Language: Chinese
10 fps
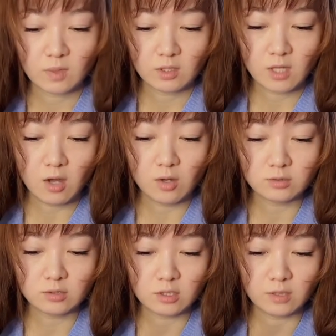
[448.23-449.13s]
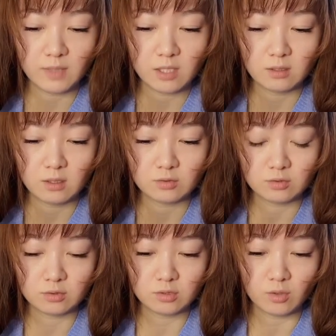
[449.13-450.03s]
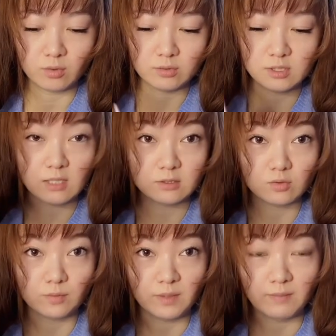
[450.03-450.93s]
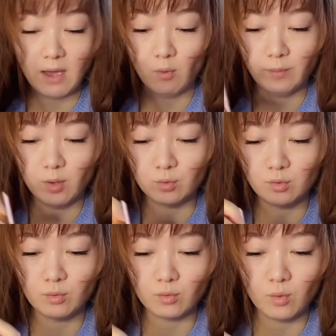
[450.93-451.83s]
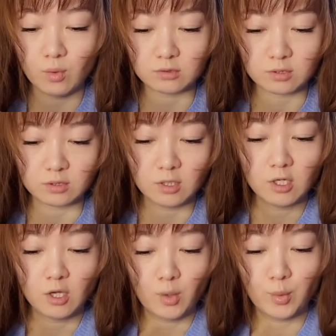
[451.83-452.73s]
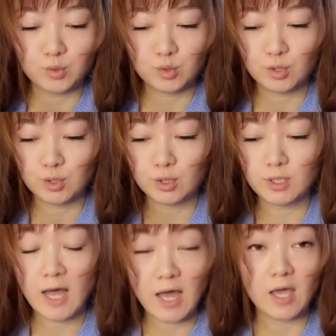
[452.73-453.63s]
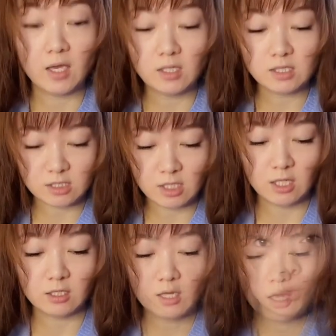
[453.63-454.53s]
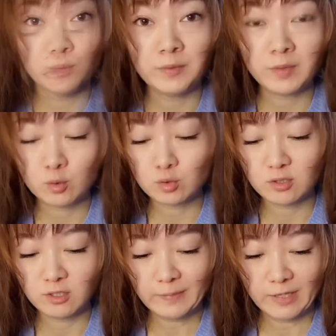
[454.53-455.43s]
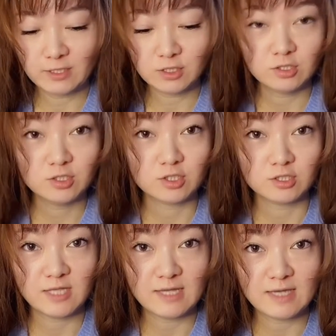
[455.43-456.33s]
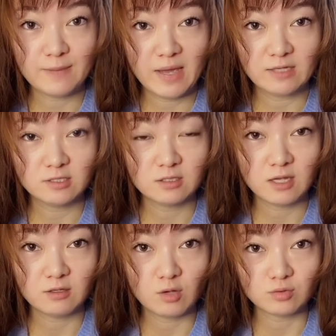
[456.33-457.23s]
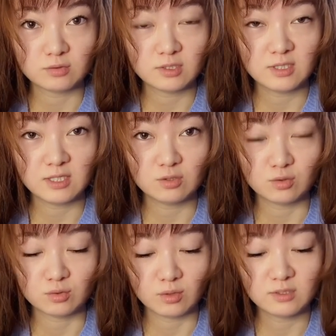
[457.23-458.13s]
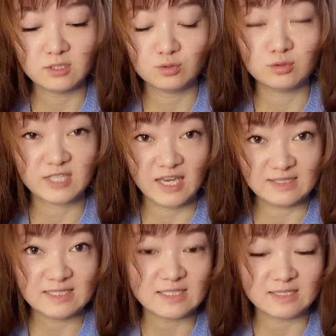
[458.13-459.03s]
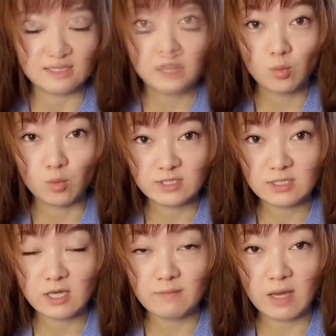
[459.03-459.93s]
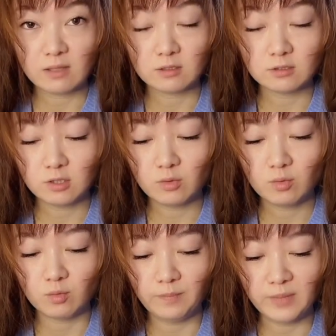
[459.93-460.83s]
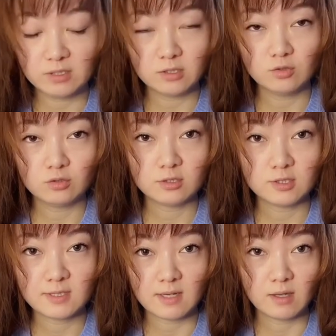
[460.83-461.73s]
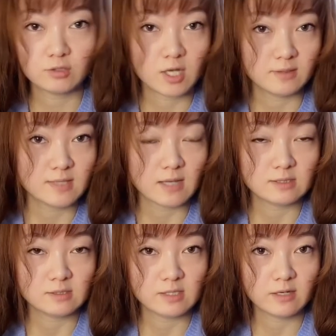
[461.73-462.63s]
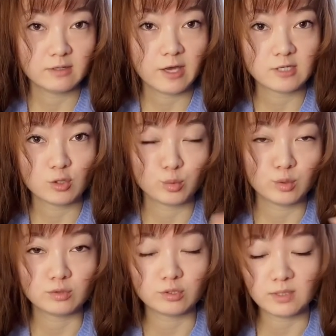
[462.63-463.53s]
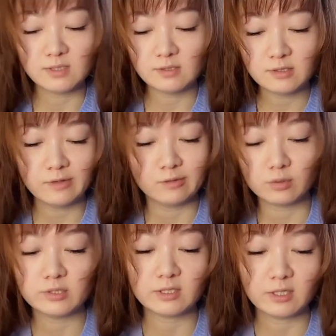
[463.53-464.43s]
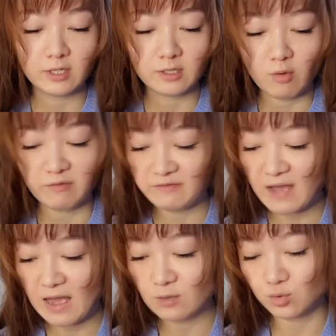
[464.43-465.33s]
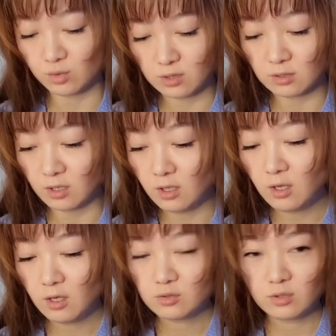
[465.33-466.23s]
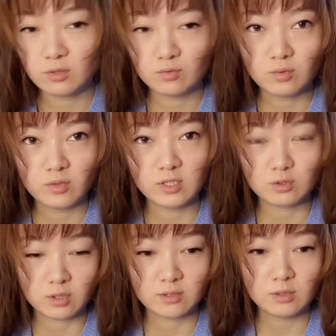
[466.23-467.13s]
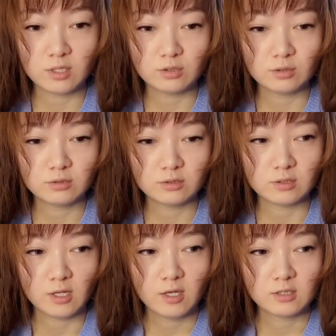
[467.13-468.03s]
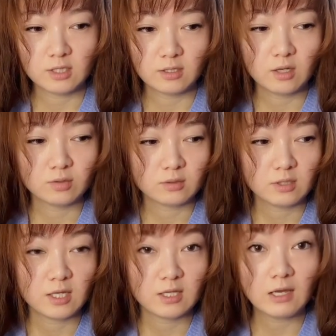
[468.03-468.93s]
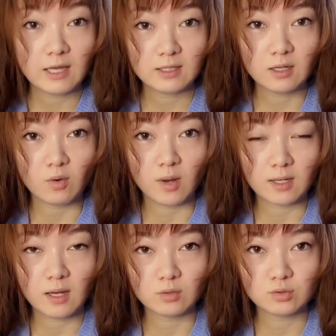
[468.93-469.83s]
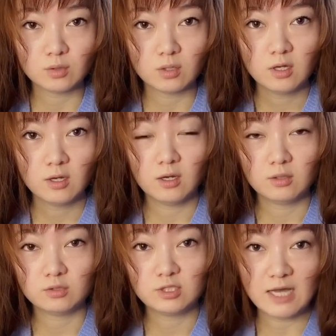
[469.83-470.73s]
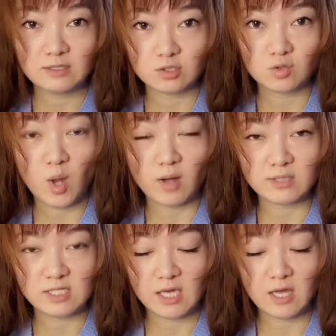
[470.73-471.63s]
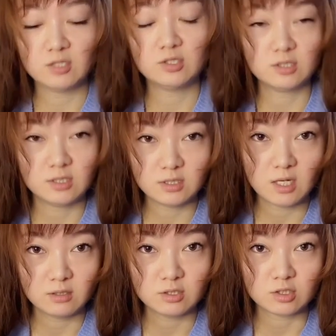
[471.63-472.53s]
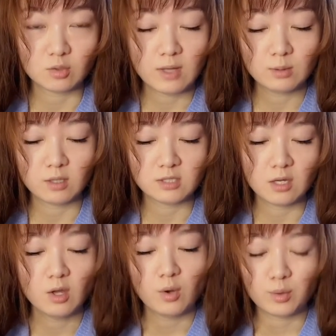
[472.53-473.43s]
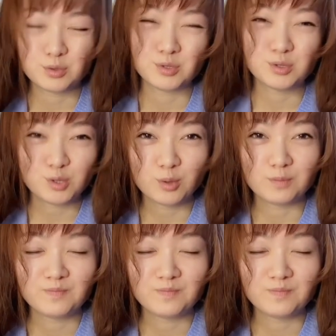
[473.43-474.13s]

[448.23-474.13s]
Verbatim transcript: 然后这里面呢，就是有像这种品牌我没有用过的，我觉得还行。我并没有说特别支持大家买圣诞倒数日历这种东西去给自己。那我今年买呢，是因为我本身就是想要尝下新鲜，看一下有没有什么新鲜的东西可以让我发掘的。所以如果你纯粹就是想要看到它那个广告说，呃，价值多少钱，实际上你只花多少钱，我觉得就。